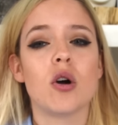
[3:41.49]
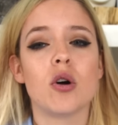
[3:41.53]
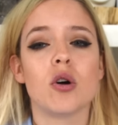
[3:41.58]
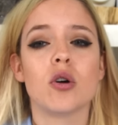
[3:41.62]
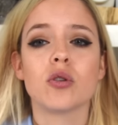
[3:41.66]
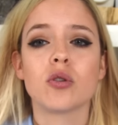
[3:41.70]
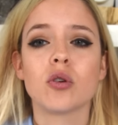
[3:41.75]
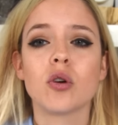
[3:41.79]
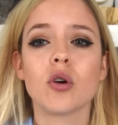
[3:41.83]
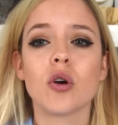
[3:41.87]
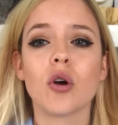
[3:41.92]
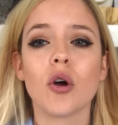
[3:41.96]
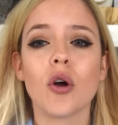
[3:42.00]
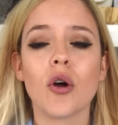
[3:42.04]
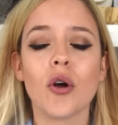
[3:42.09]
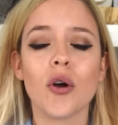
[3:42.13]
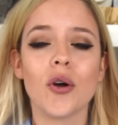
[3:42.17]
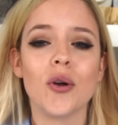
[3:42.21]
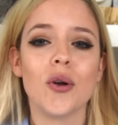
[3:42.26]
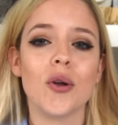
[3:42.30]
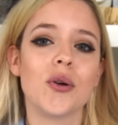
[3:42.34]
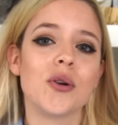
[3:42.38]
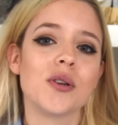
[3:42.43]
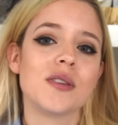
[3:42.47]

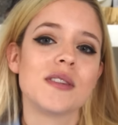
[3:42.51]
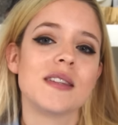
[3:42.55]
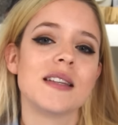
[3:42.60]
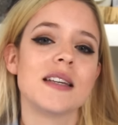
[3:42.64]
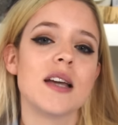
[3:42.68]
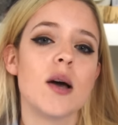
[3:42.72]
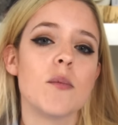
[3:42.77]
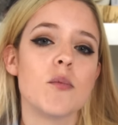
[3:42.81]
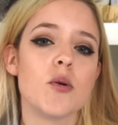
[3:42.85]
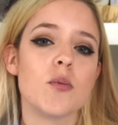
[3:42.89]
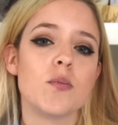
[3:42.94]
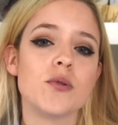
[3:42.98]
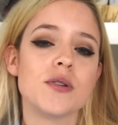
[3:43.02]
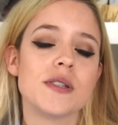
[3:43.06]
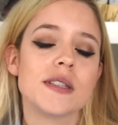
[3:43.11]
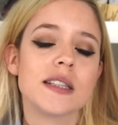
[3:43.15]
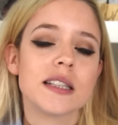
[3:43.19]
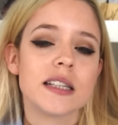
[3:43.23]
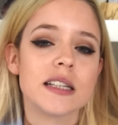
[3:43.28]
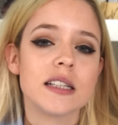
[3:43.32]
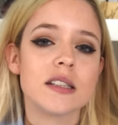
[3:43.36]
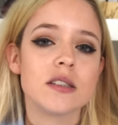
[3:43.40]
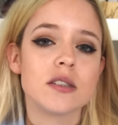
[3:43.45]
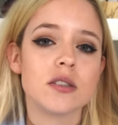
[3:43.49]
entre le côté un peu plus
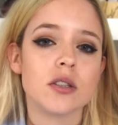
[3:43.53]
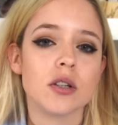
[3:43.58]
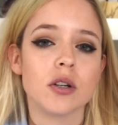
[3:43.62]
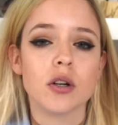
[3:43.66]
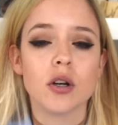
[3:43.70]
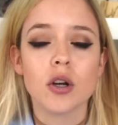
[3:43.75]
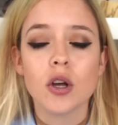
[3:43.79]
strict